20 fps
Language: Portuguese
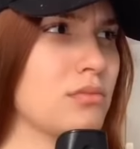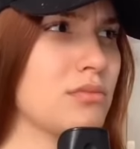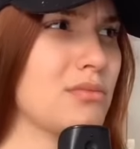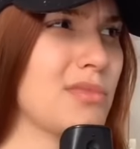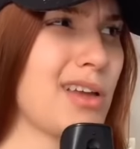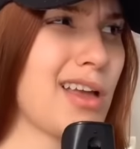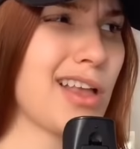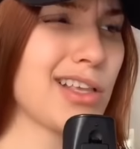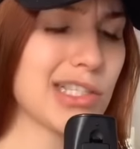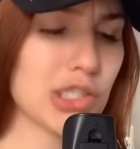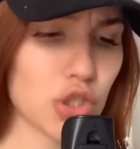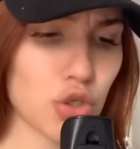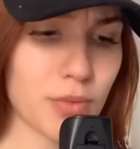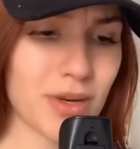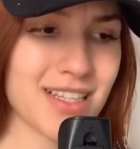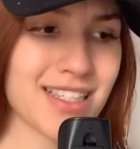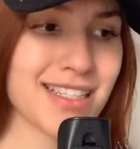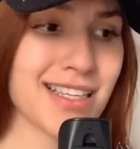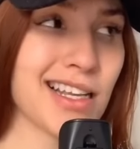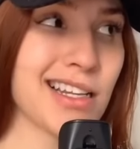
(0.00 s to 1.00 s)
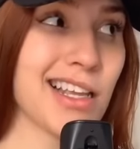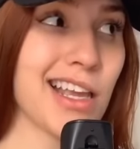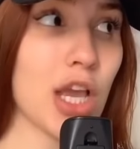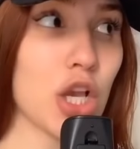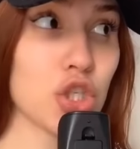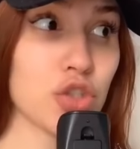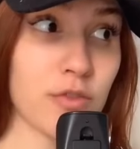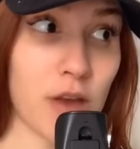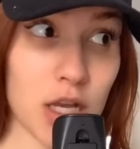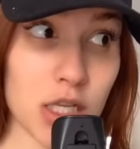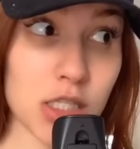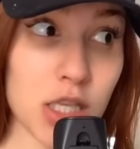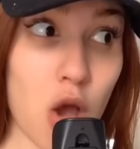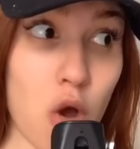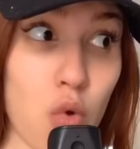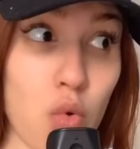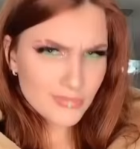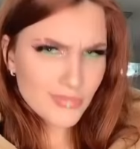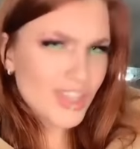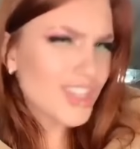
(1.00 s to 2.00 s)
Essa sobrancelha aí é de
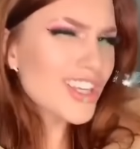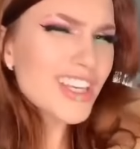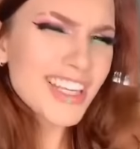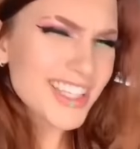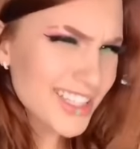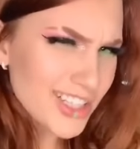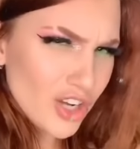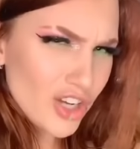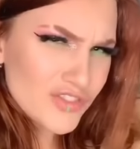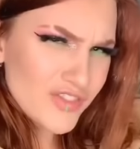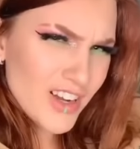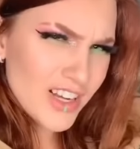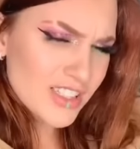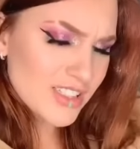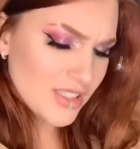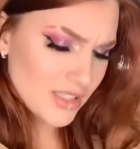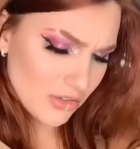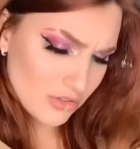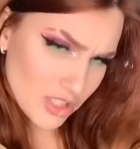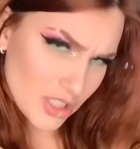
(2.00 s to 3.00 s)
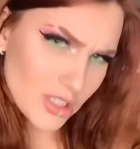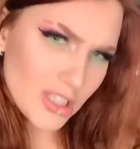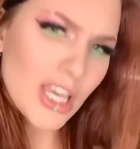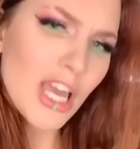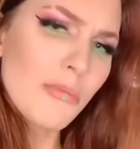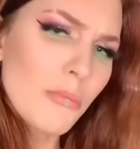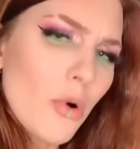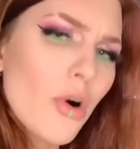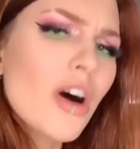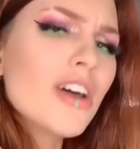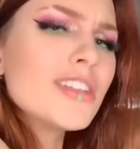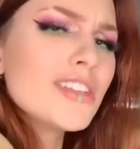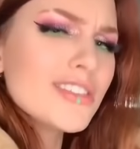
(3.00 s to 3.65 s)
facção? E negócio de facção, isso daqui é moda, tá